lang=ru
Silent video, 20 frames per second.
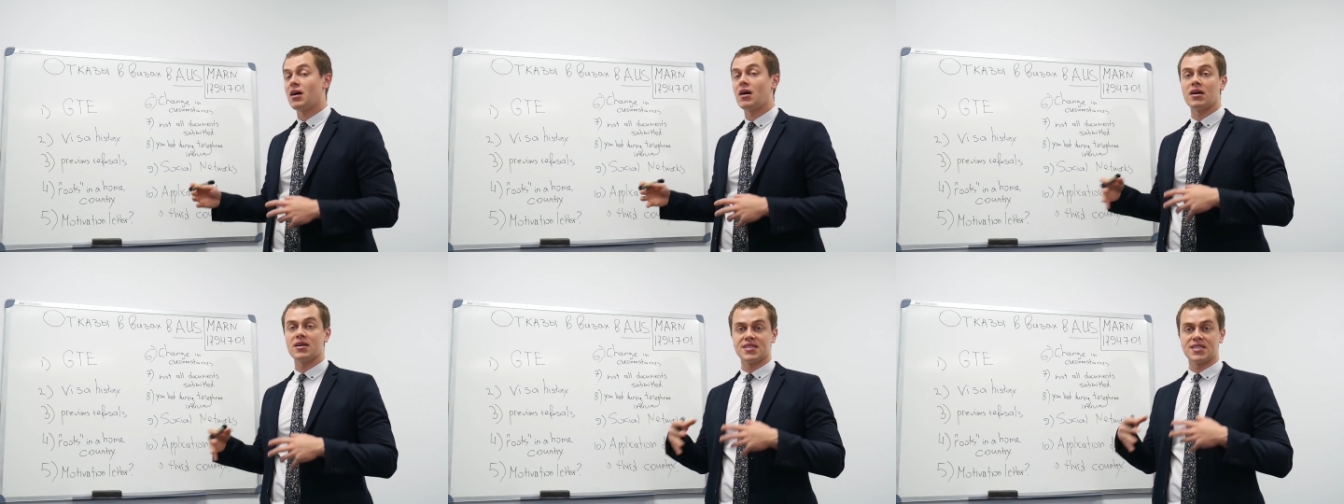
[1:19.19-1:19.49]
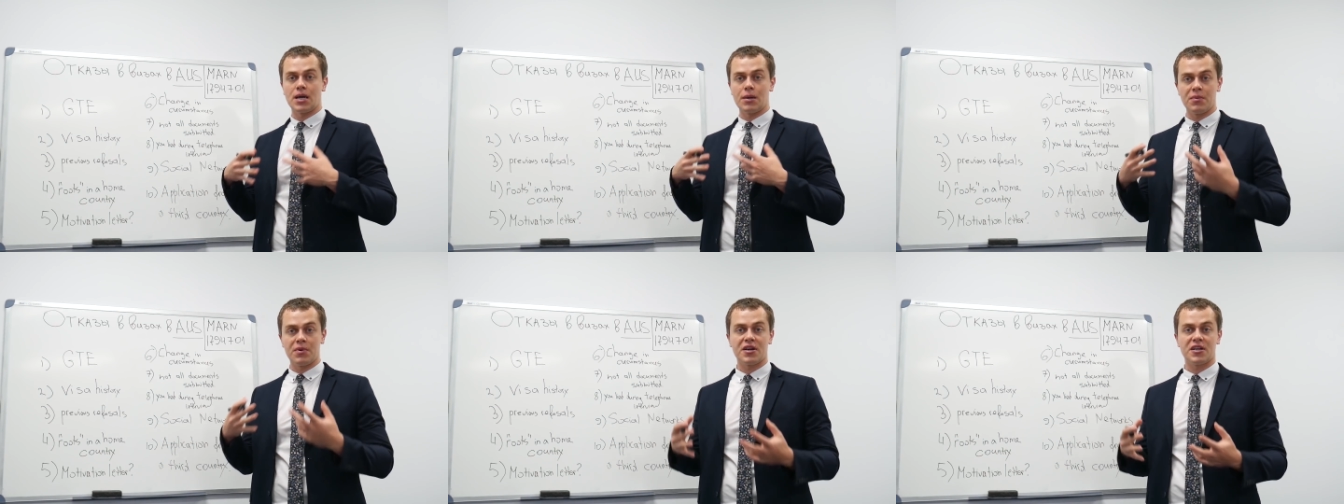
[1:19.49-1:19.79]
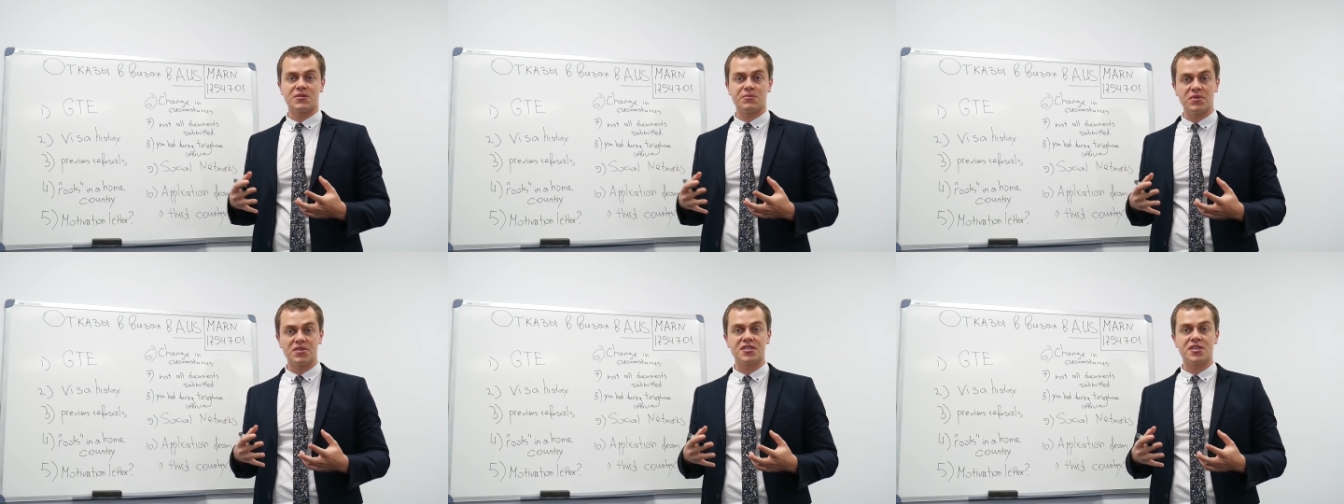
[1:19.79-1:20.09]
о самых
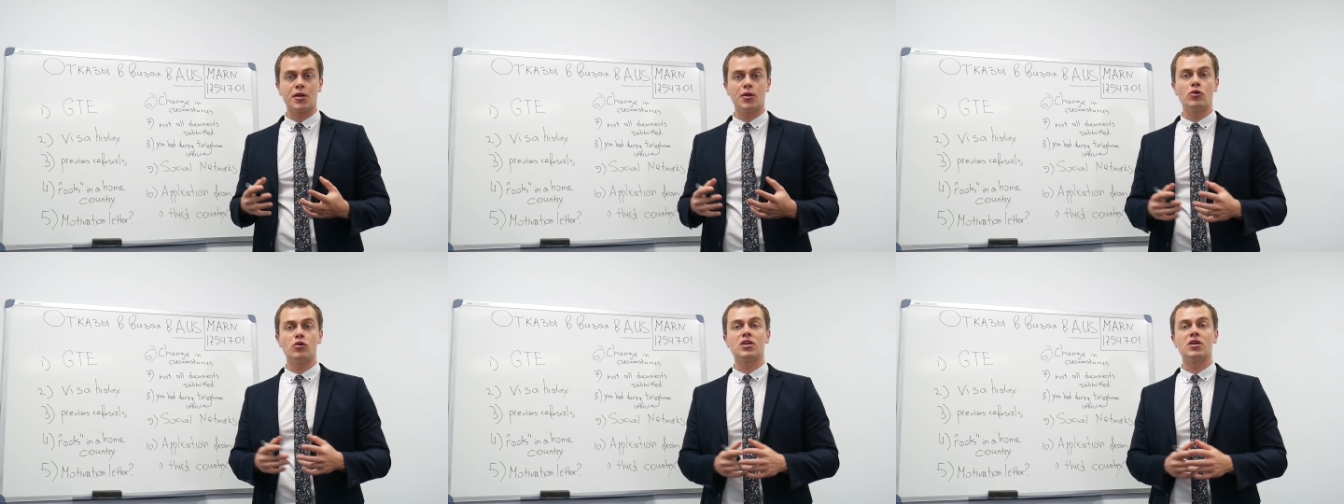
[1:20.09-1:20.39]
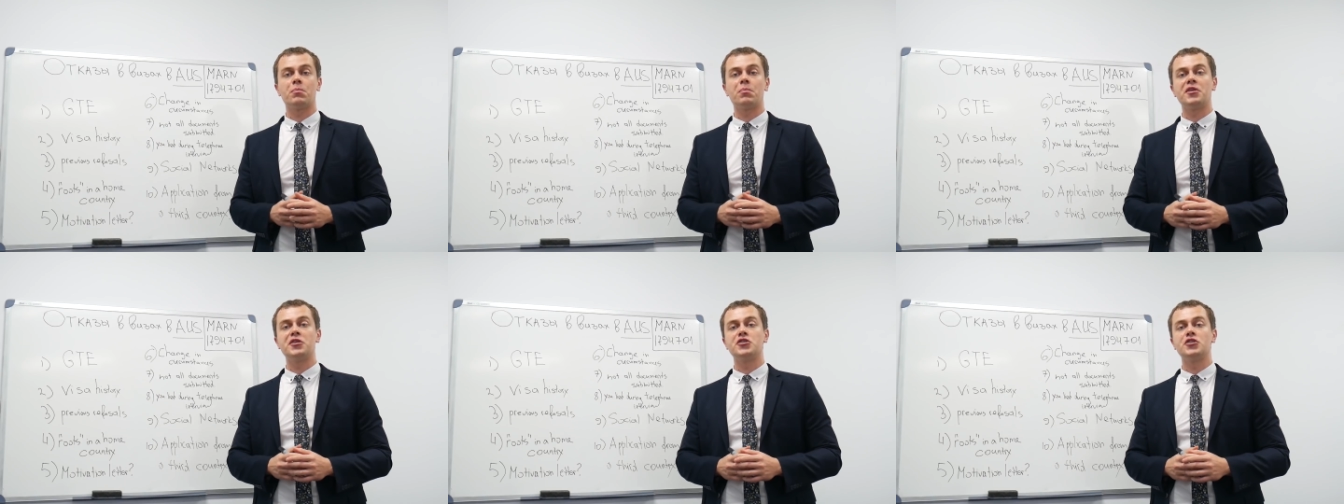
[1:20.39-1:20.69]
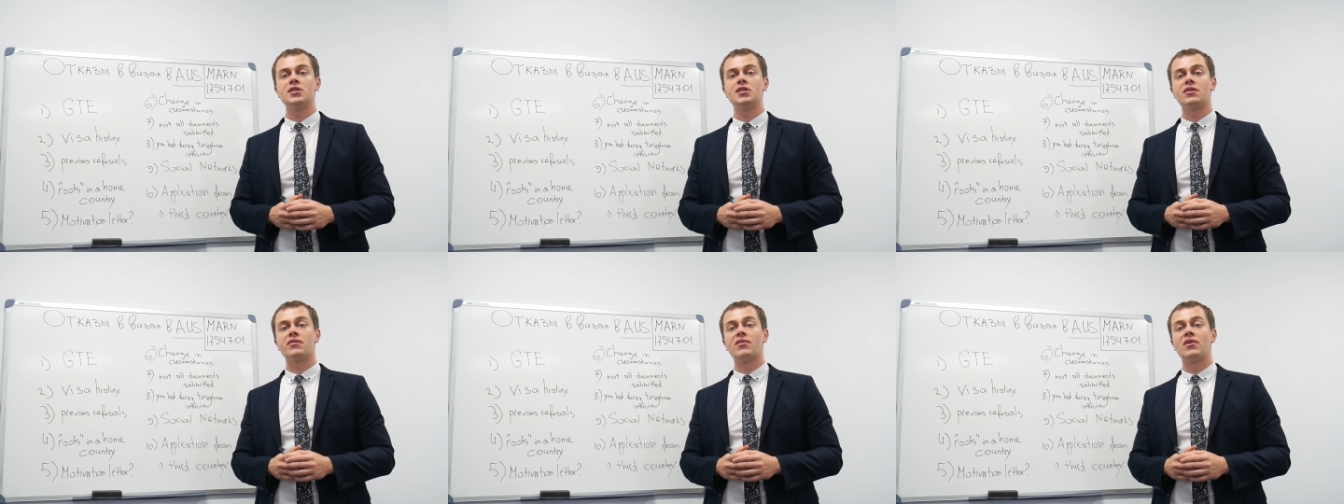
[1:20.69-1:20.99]
распространенных
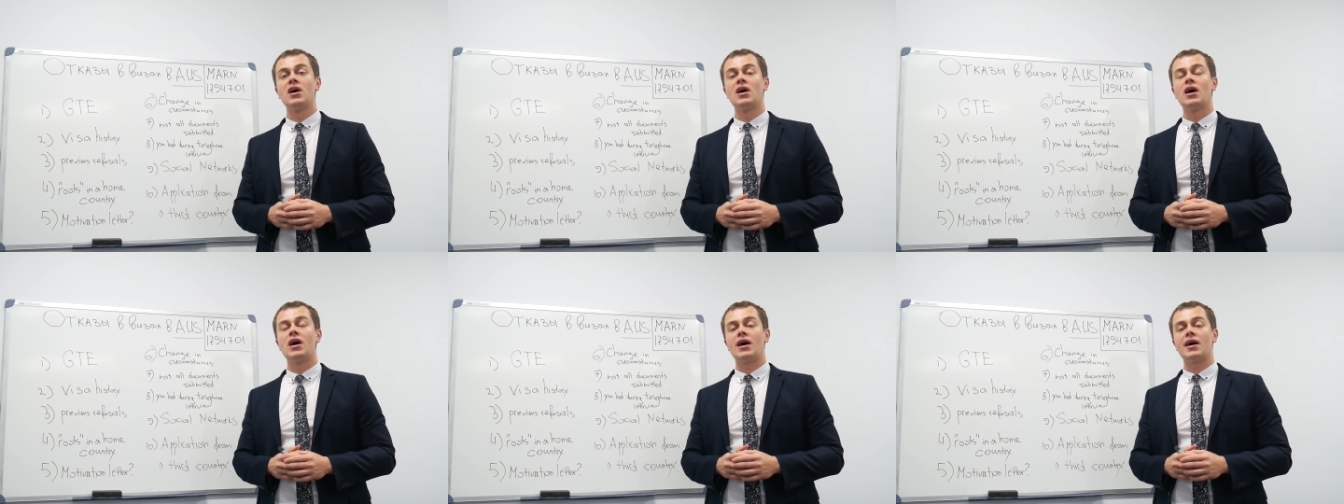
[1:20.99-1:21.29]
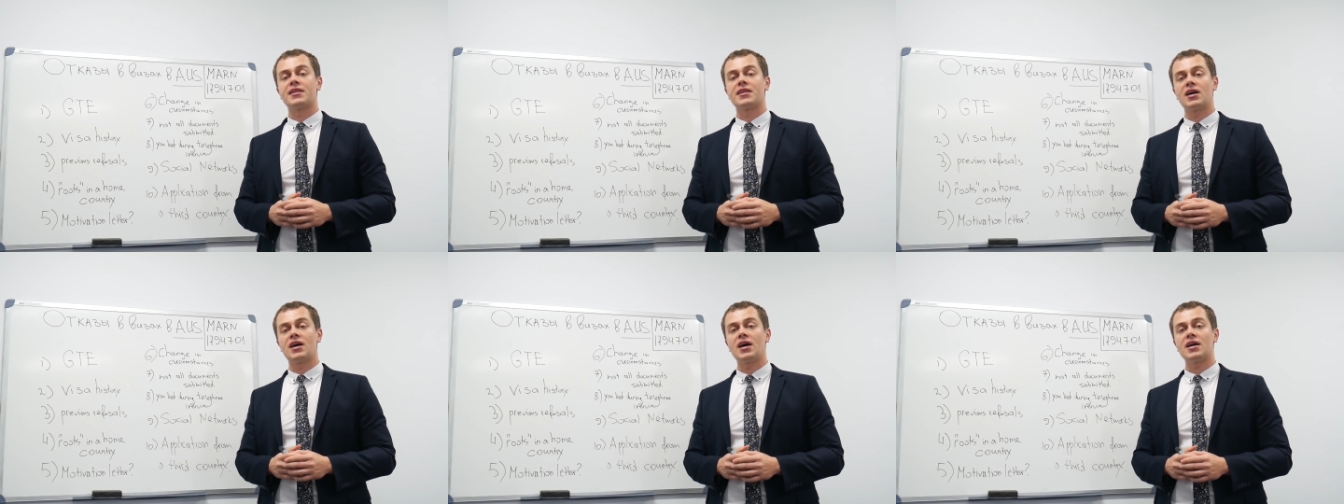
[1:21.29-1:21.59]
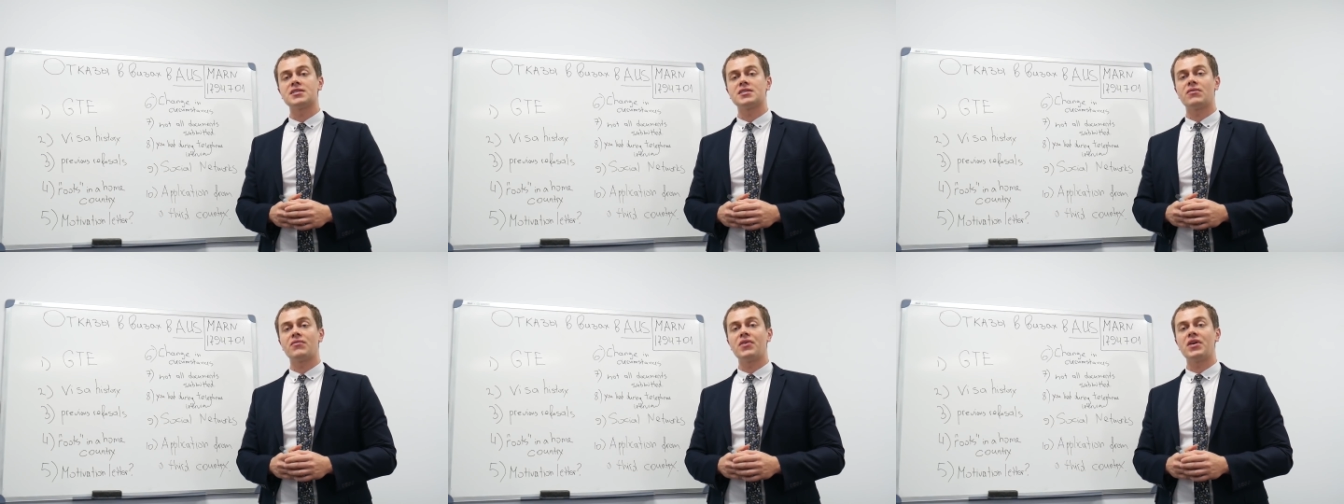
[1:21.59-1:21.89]
причинах
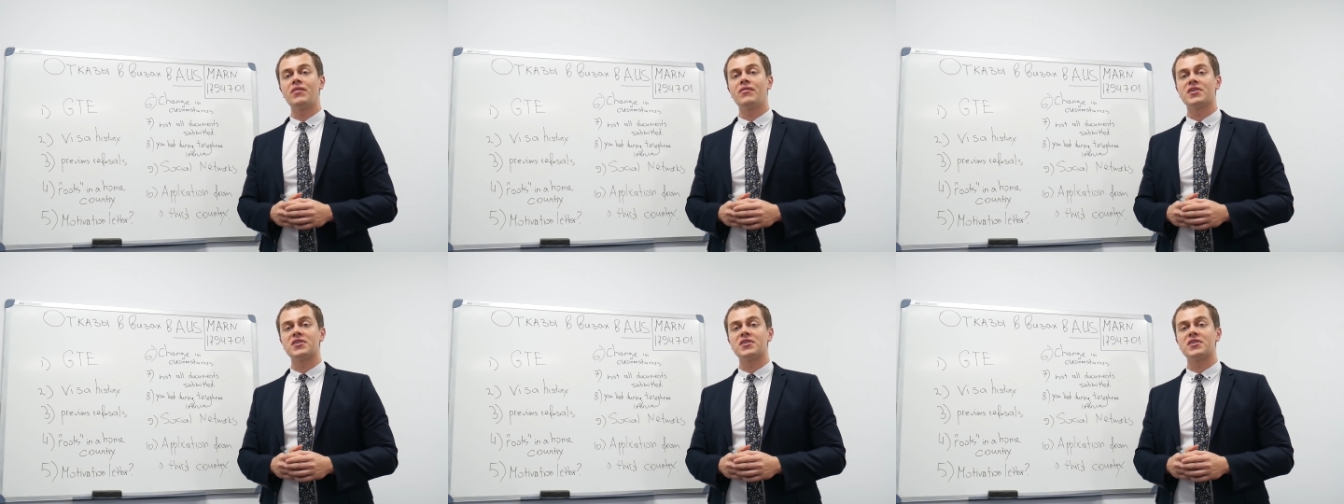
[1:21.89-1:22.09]
отказов и,